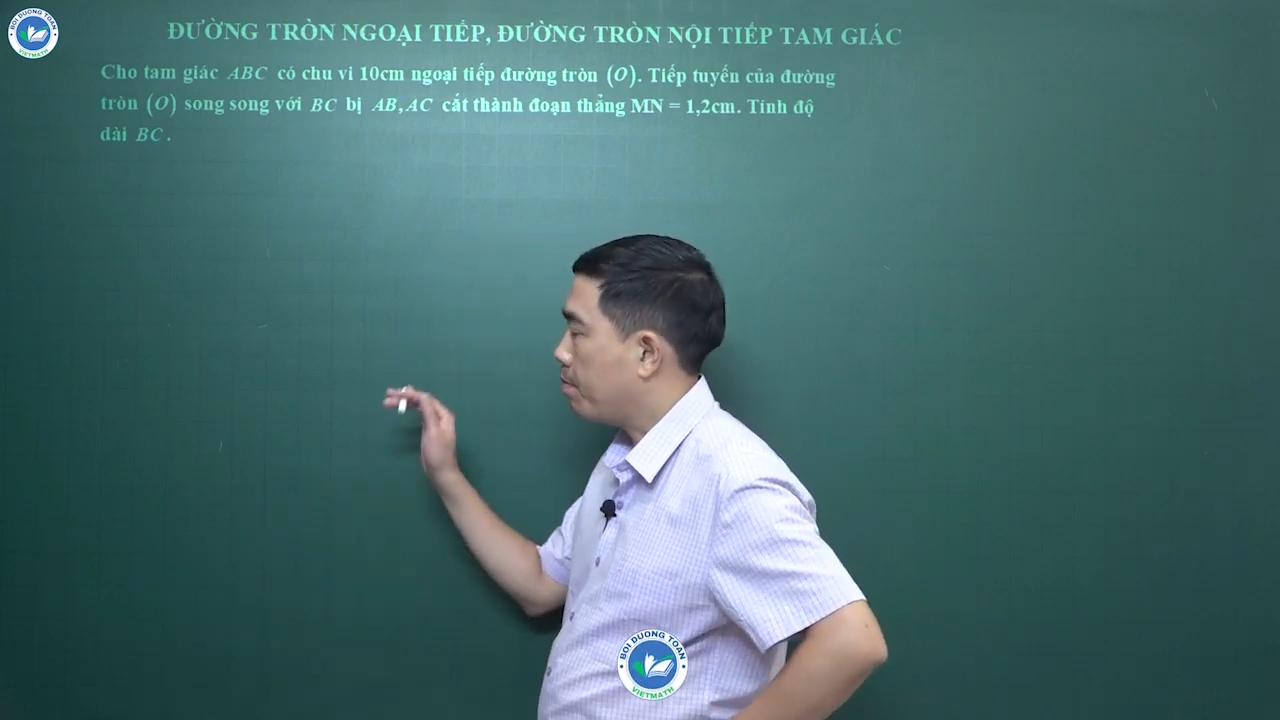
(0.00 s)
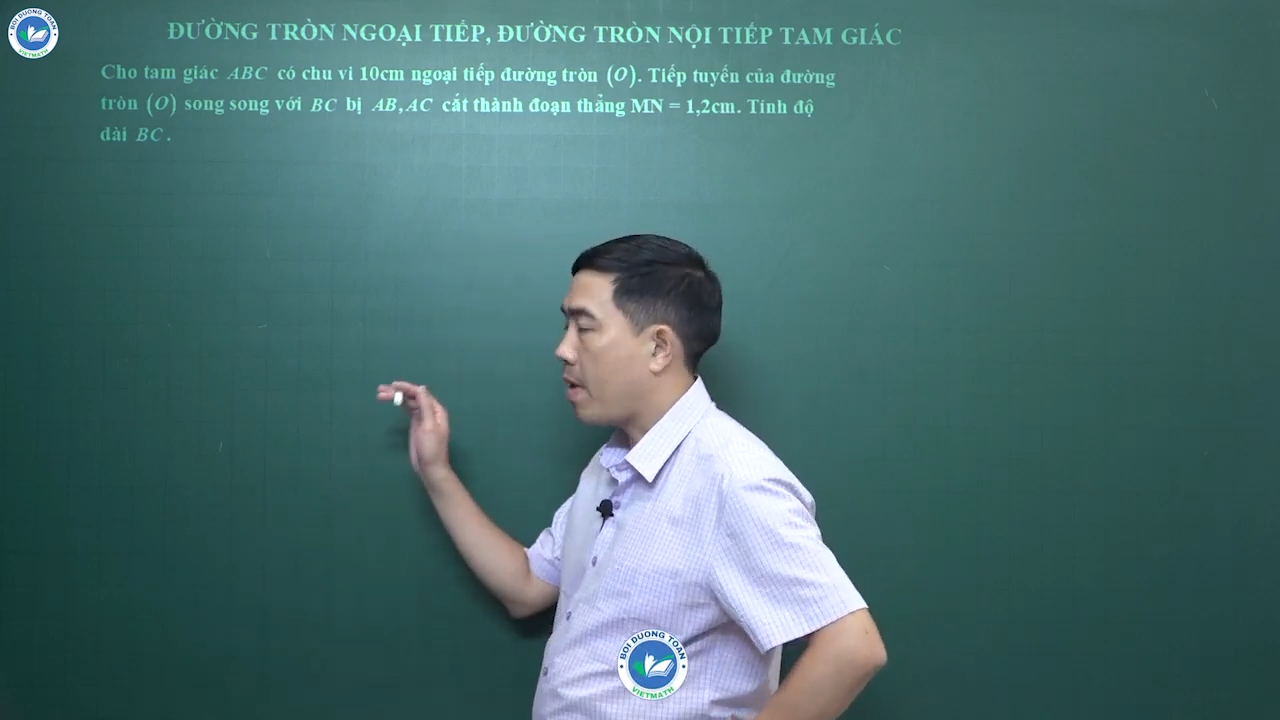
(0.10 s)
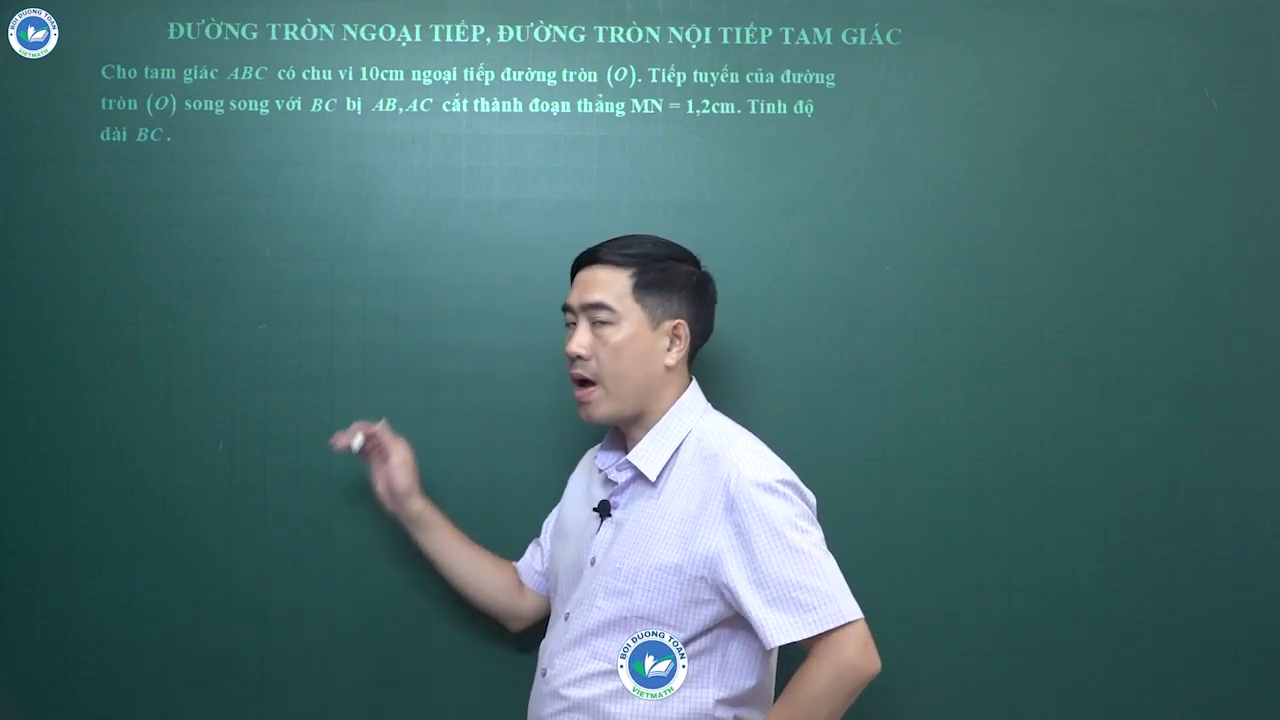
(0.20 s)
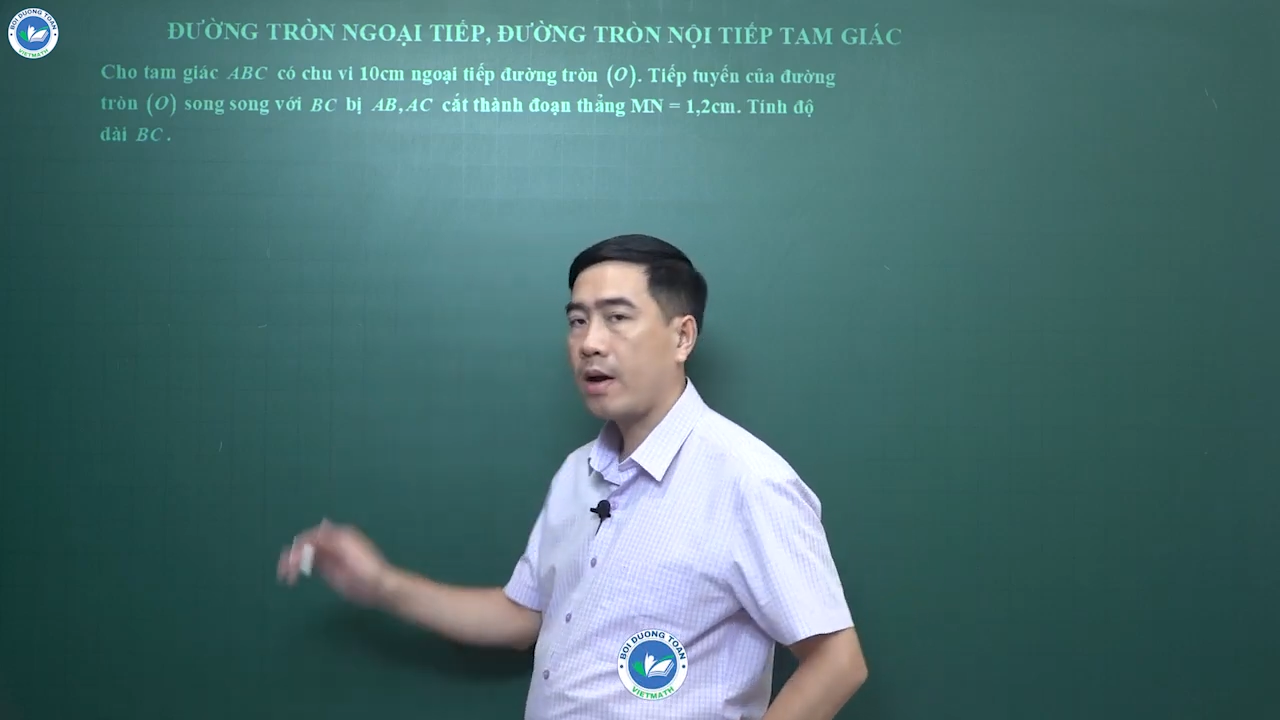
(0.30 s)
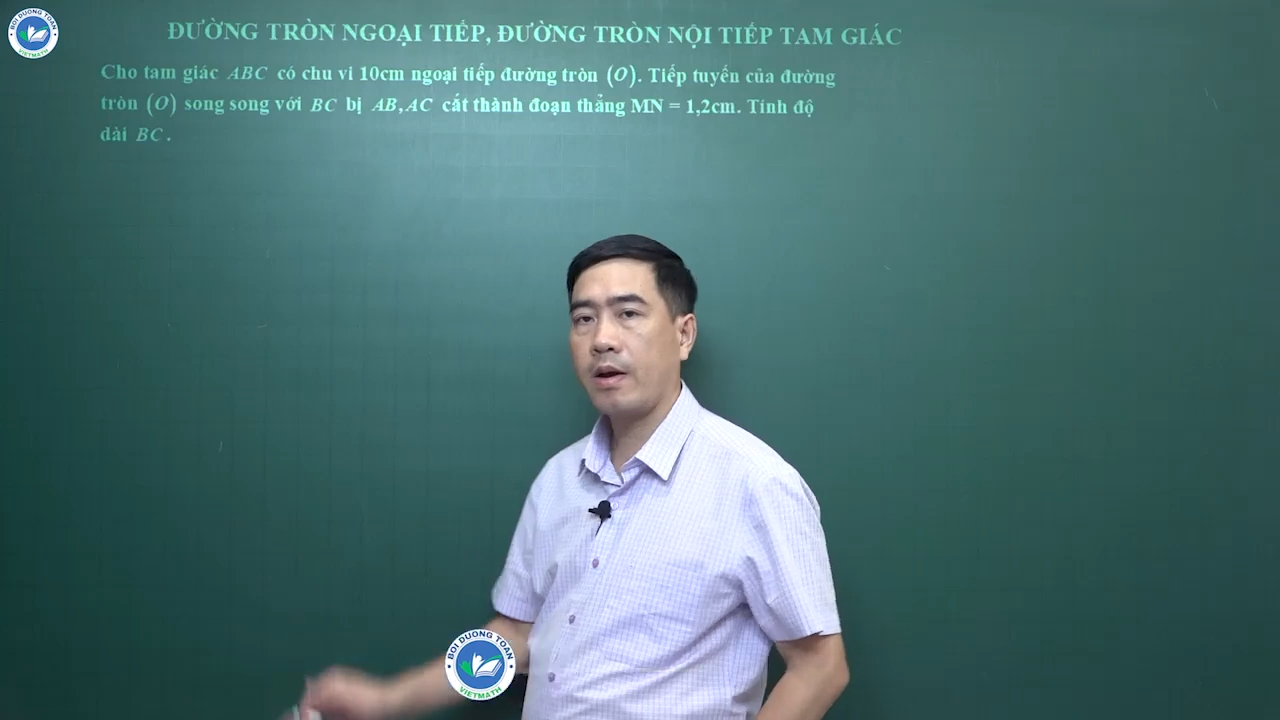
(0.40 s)

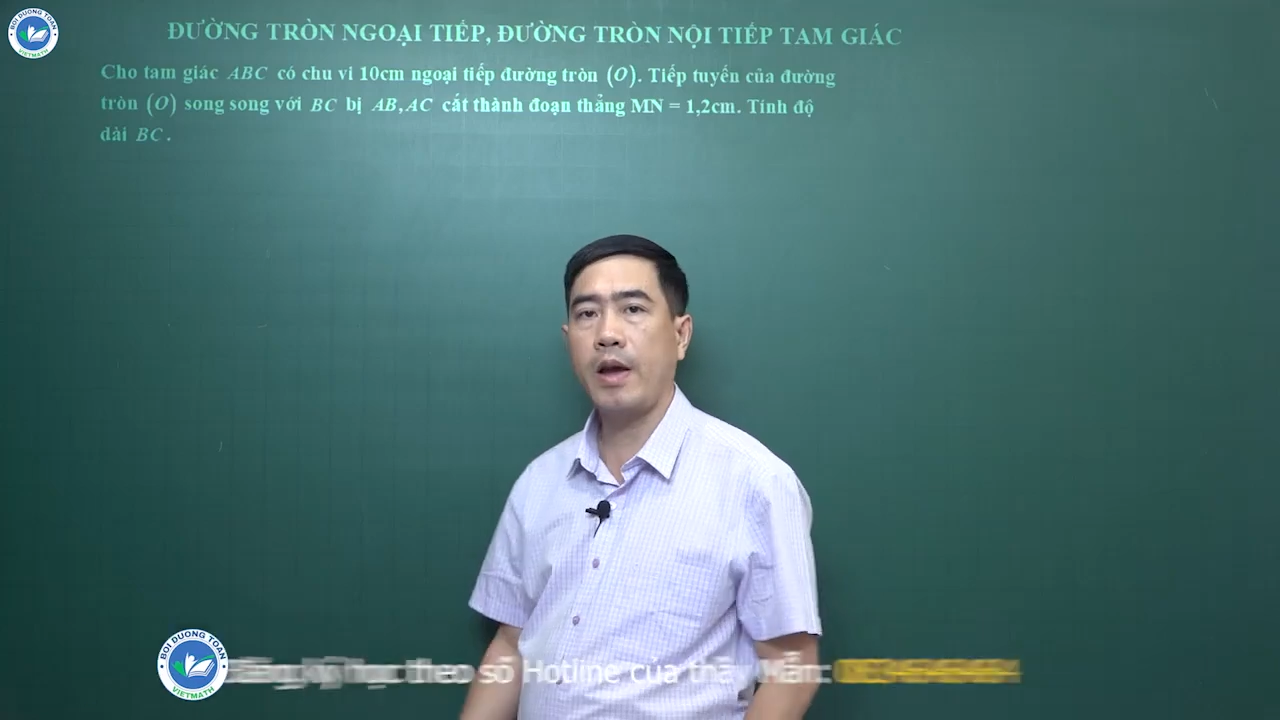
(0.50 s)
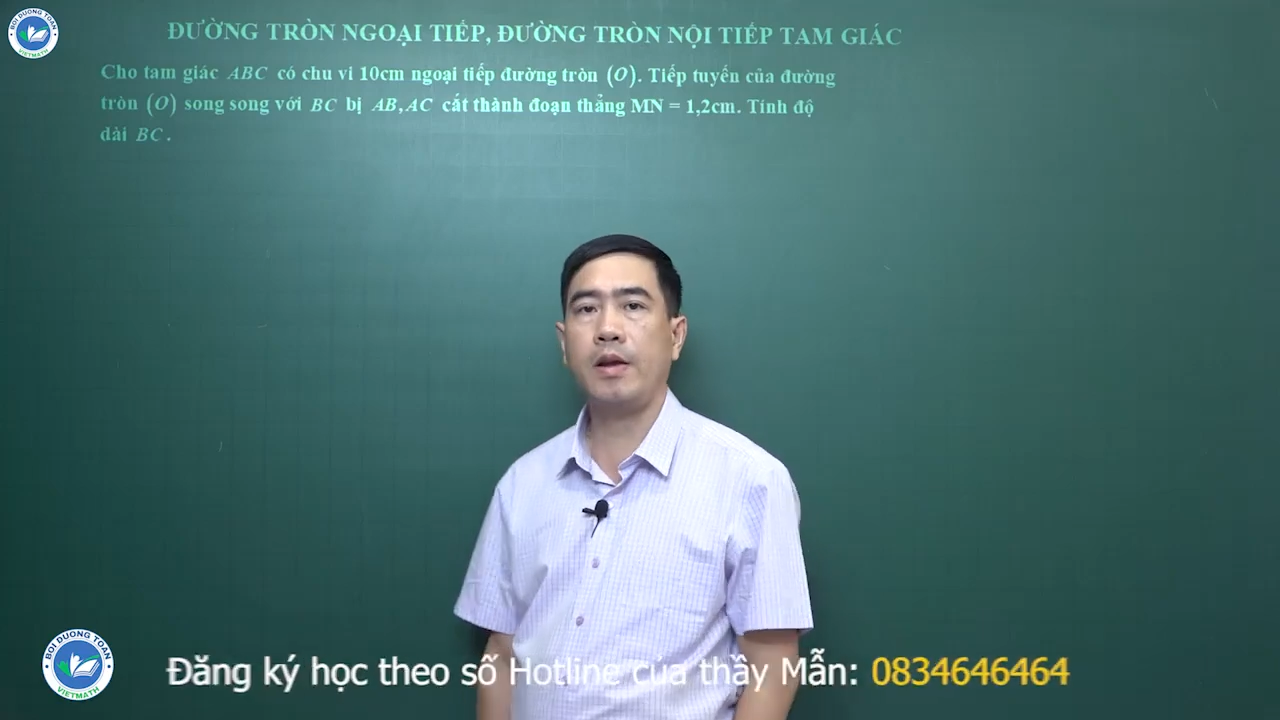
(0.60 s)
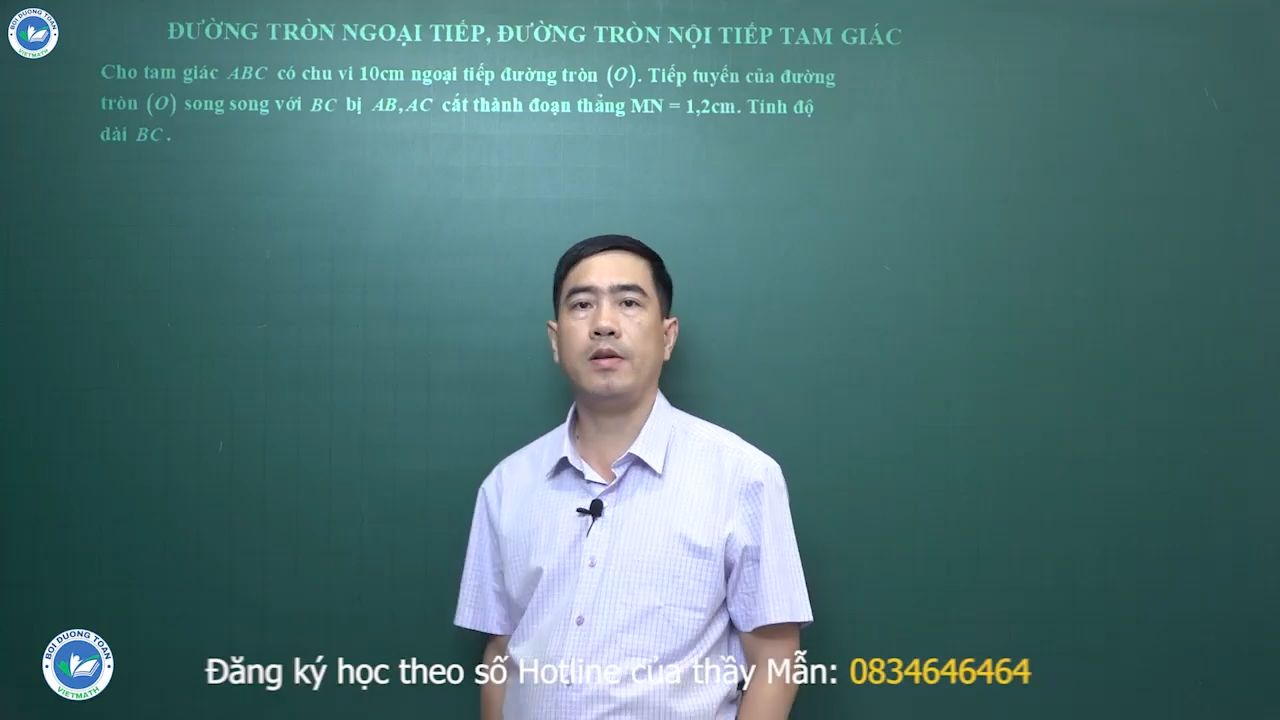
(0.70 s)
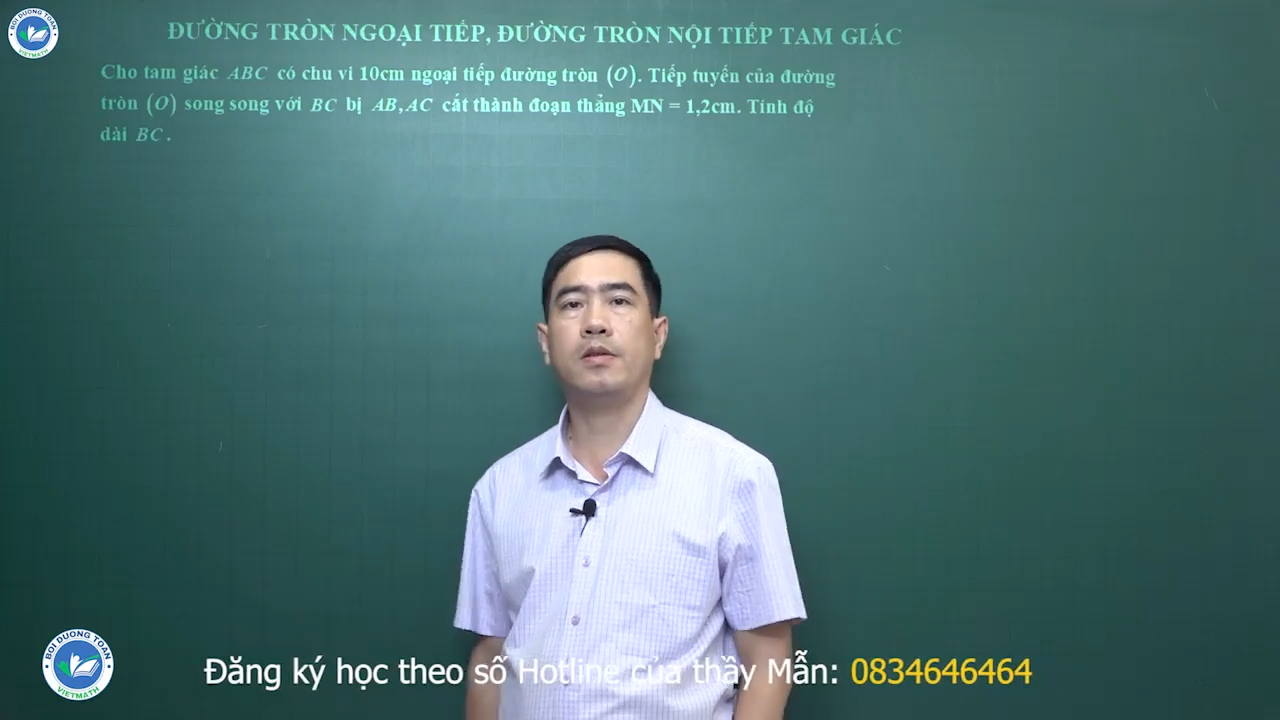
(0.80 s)
ba cạnh